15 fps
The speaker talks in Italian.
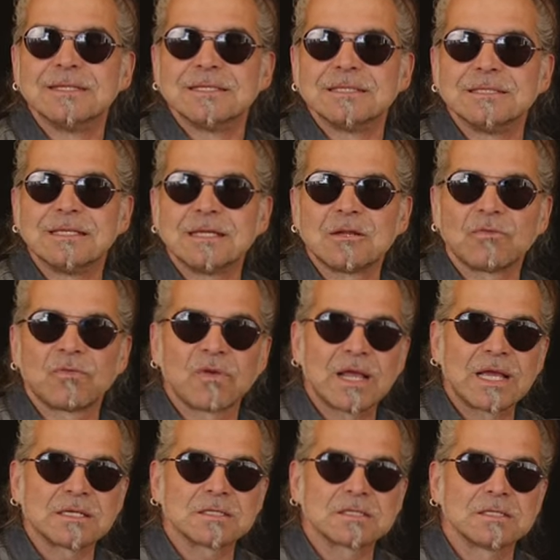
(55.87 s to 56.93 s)
di
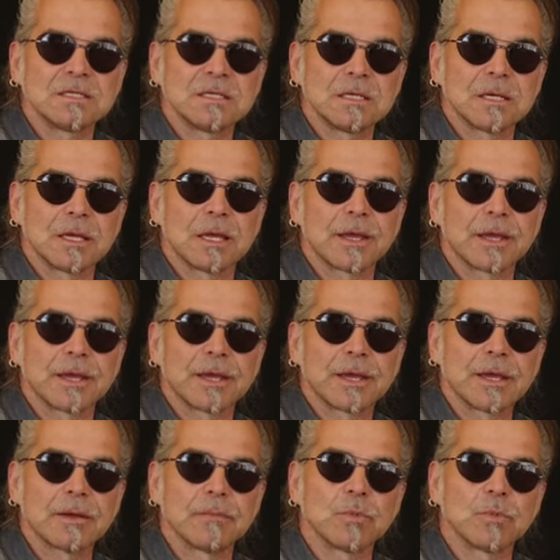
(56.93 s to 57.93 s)
riflessi è